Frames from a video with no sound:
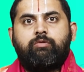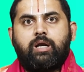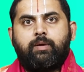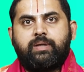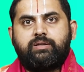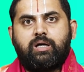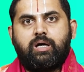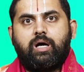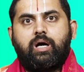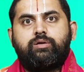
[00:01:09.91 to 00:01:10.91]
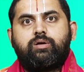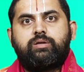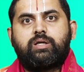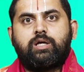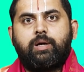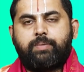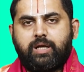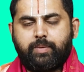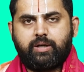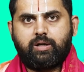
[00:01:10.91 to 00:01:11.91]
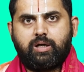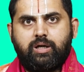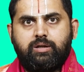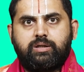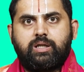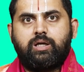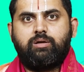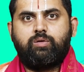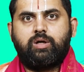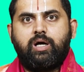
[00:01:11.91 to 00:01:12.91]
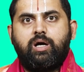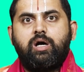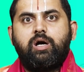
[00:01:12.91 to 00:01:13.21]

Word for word: వాళ్ళ మధ్య అన్యోన్యత ప్రేమానురాగాలు ఇట్లాంటివి కూడా